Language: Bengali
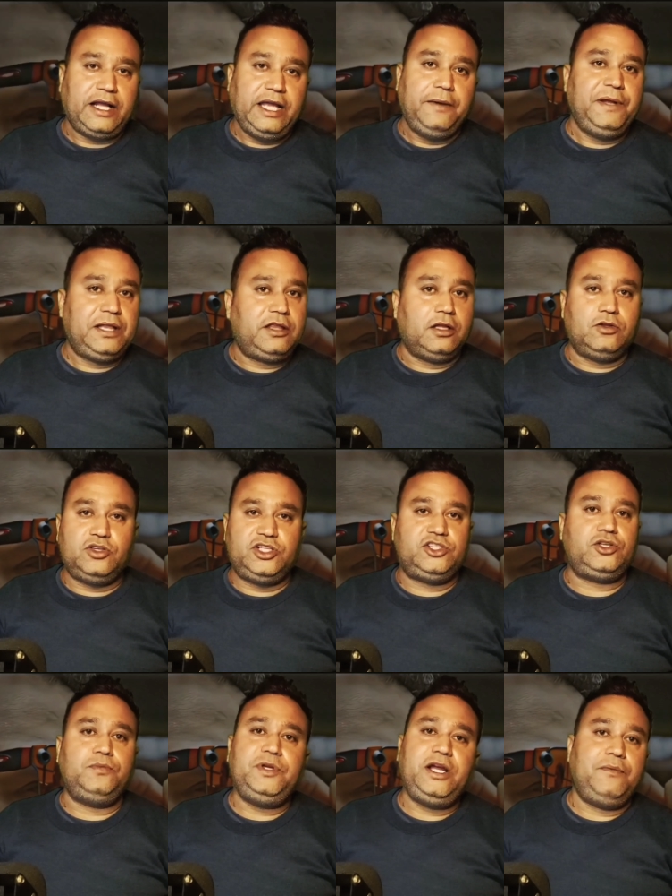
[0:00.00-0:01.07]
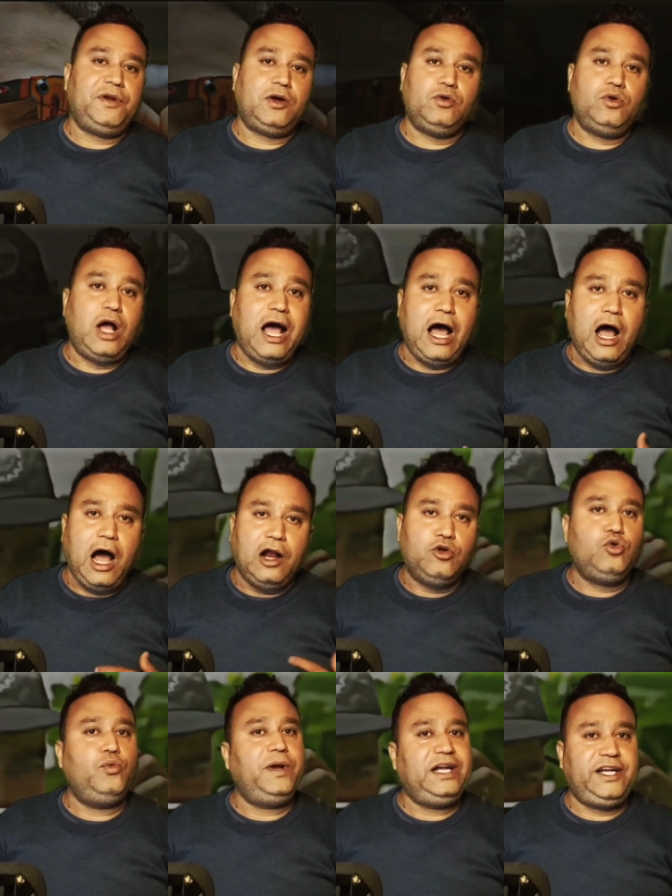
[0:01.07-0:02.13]
কী বৃত্তান্ত সেসব নিয়ে আমরা কোনো
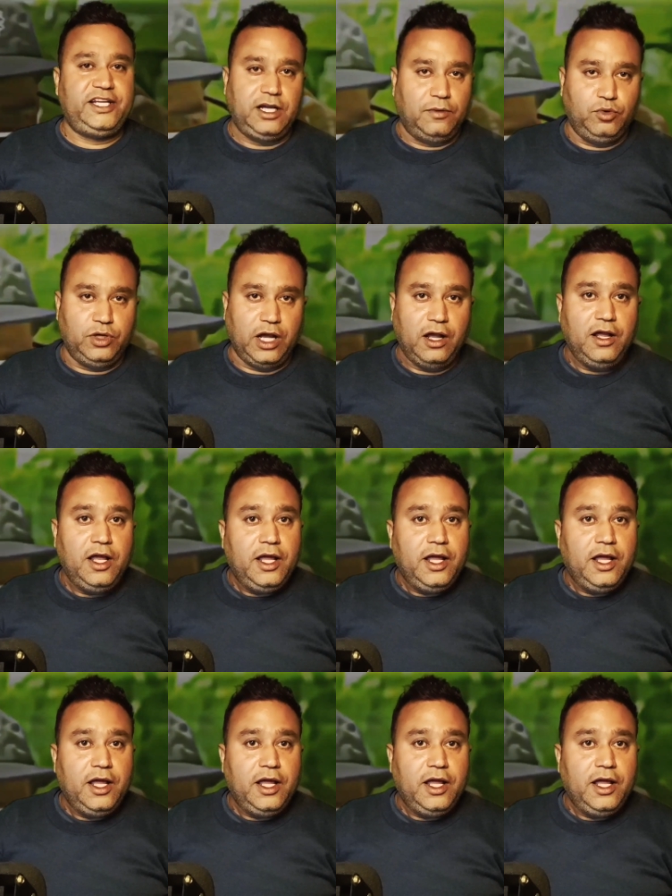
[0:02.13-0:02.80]
আর্গুমেন্টে যাব না